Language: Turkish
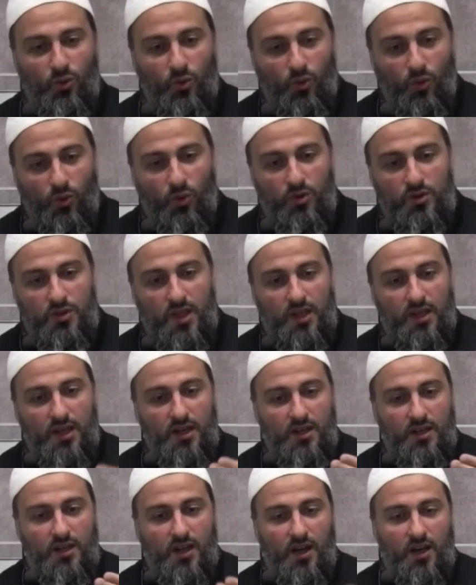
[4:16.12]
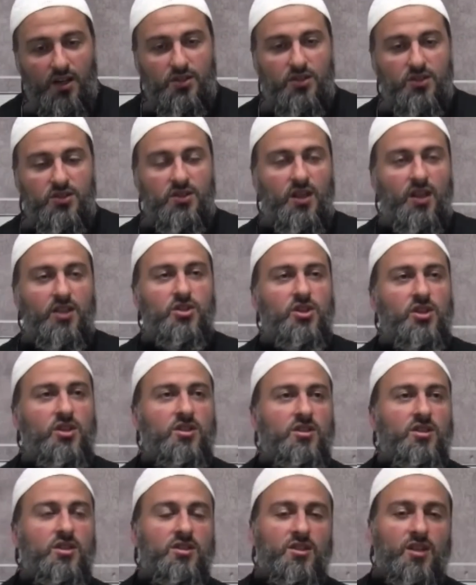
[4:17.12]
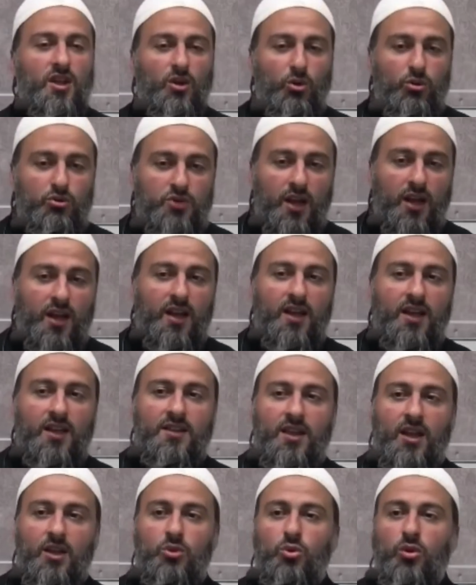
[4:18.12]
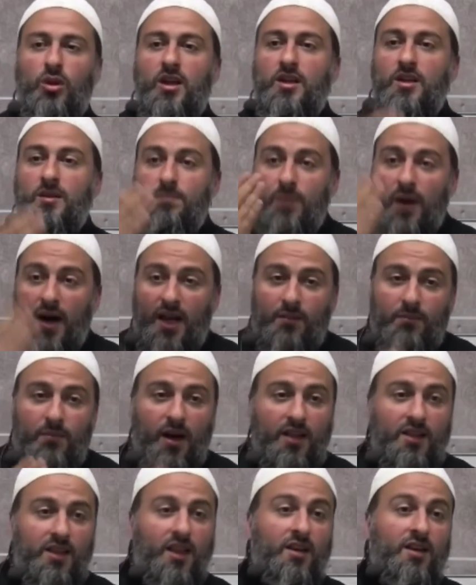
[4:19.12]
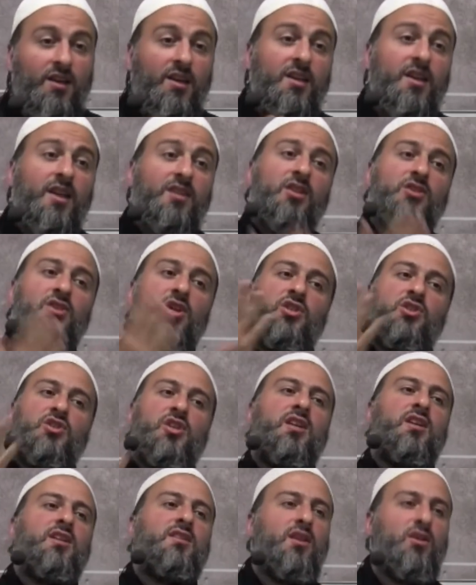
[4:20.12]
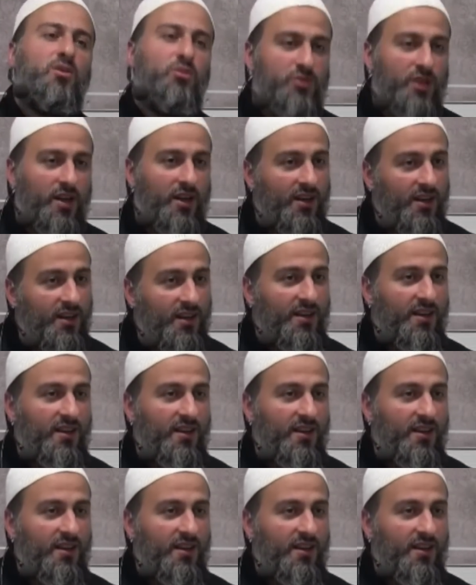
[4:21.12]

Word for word: o onların karşısına çıktığında güzelliğinden dolayı parmaklarını kesecek şekilde güzel.